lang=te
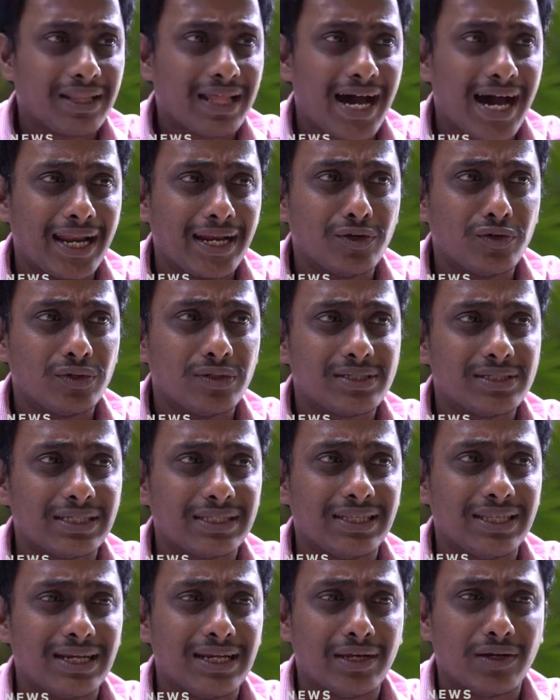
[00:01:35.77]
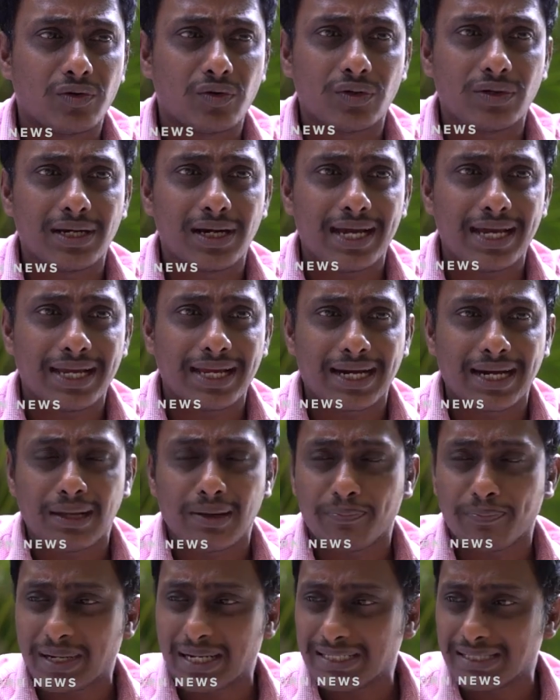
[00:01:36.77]
దాని గురించి తెలియకుండా ఇక్కడ
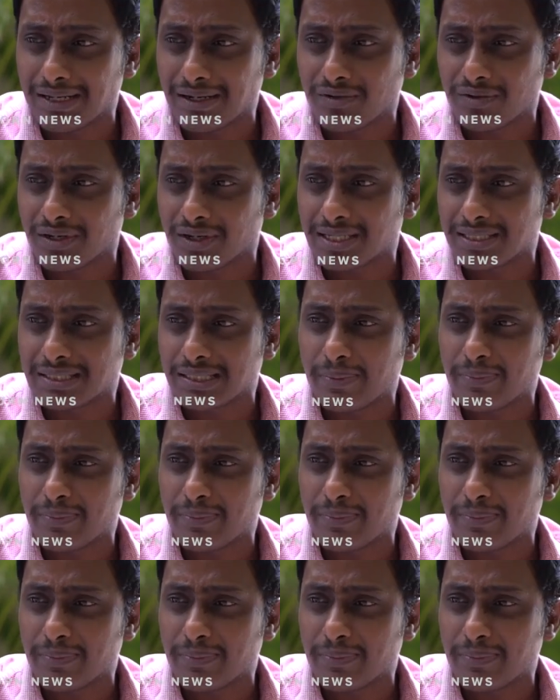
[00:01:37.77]
ప్రజలు ఉన్న